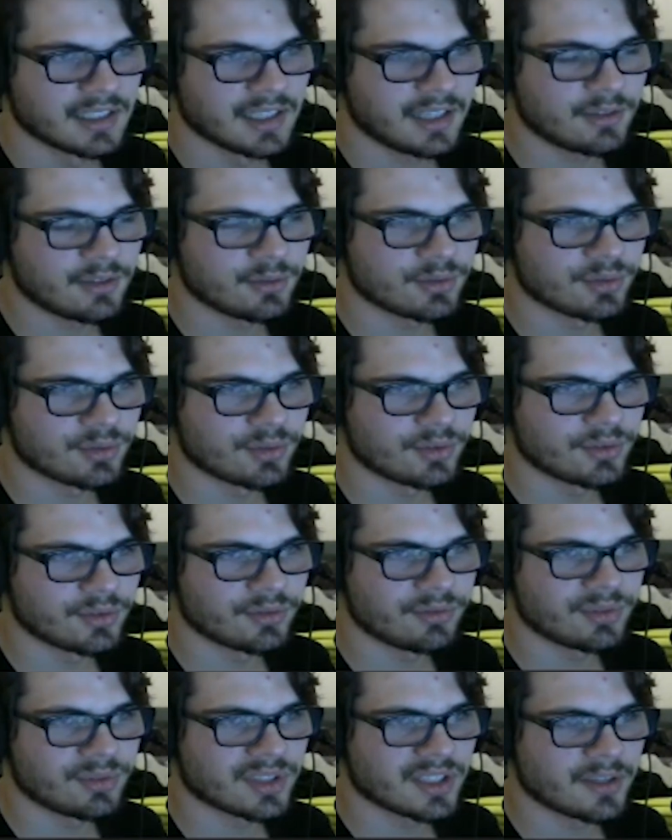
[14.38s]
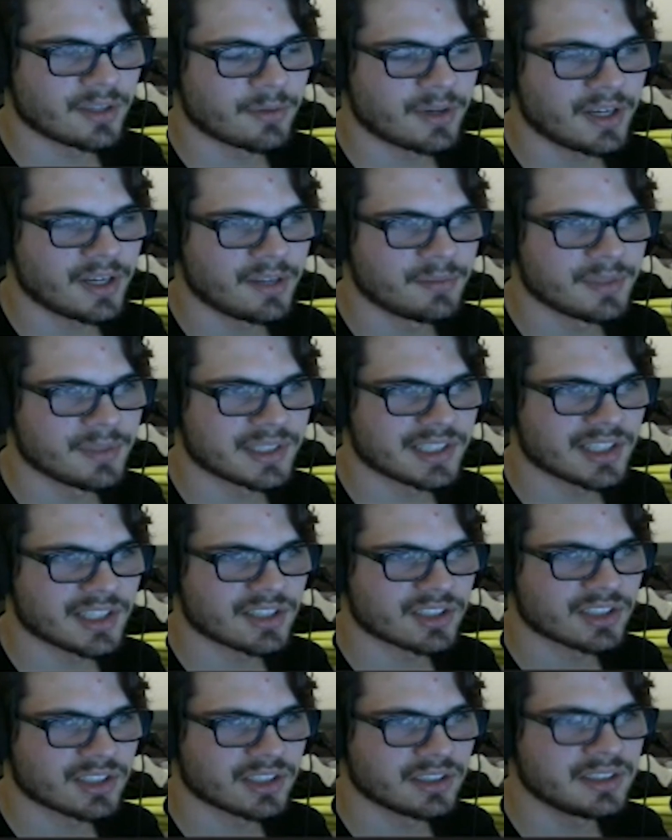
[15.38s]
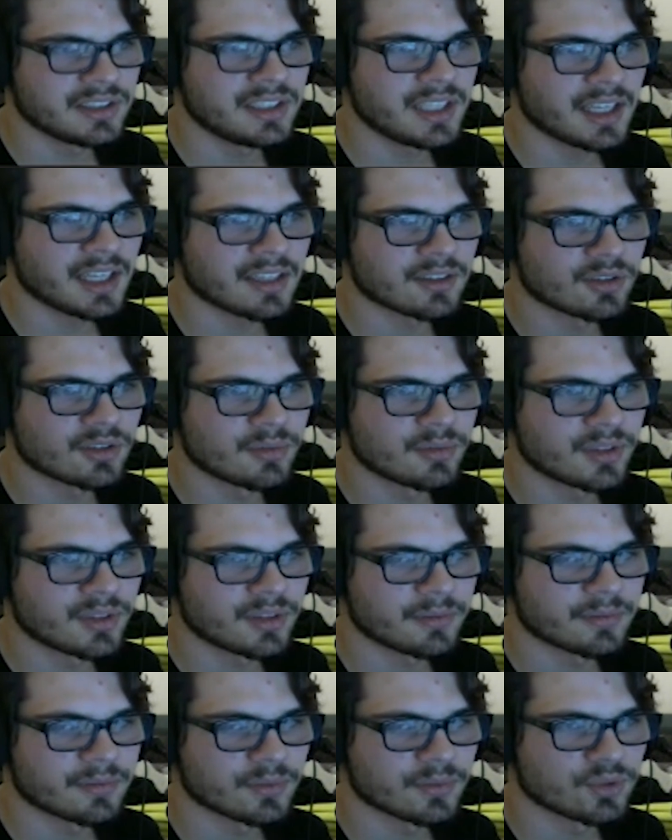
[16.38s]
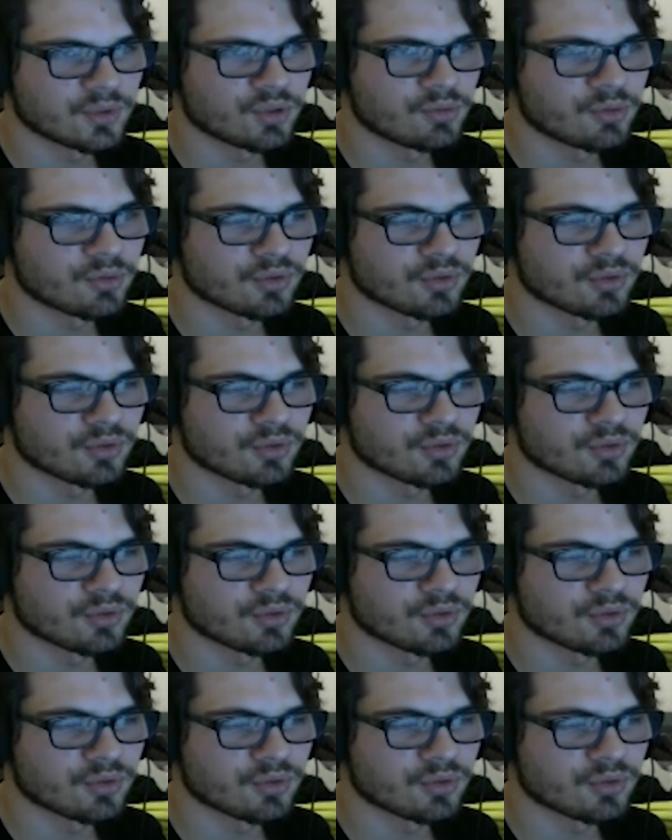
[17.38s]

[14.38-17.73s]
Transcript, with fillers: Attention, vous allez avoir le message directement sous vos